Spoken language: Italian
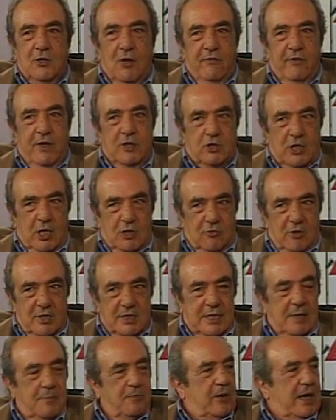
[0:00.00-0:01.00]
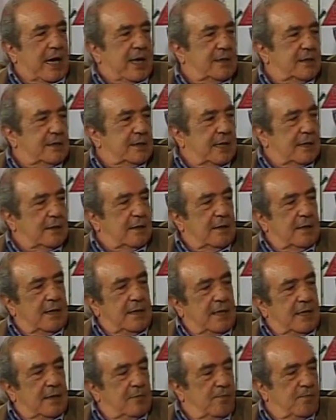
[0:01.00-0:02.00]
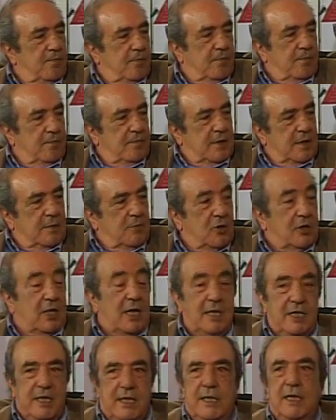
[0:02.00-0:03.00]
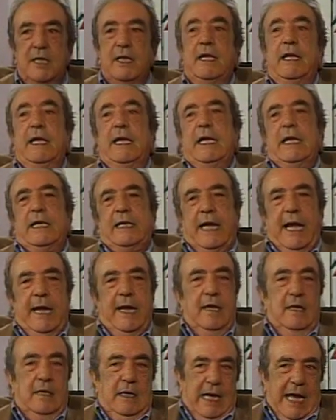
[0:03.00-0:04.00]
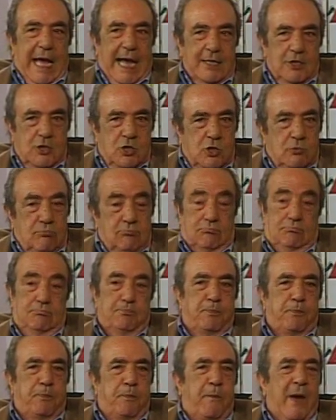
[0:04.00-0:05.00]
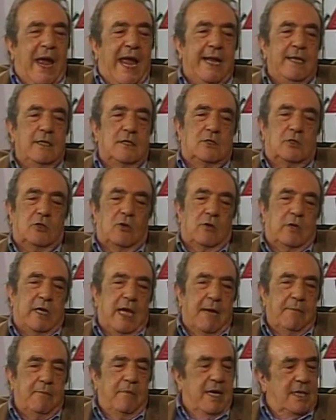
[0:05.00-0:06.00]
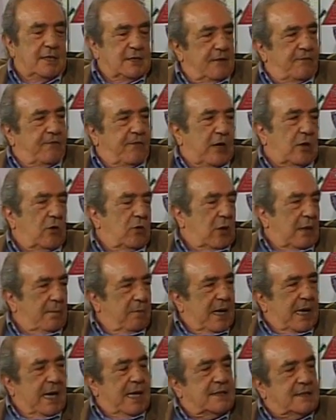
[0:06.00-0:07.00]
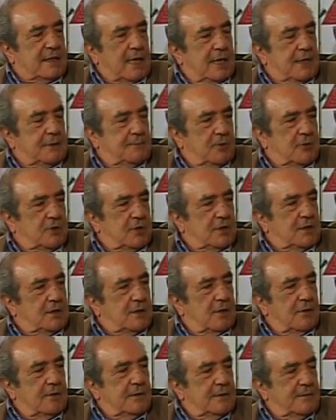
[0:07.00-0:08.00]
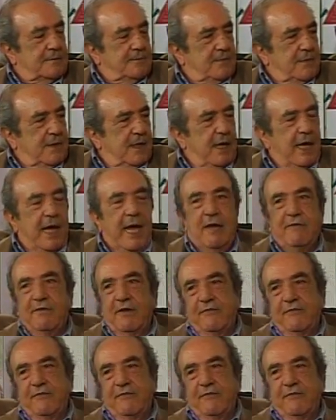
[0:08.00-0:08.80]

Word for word: 900 esemplari di, di, di modellini che a, penso che a mesi farò una bella sala esposizione. Ecco, e vi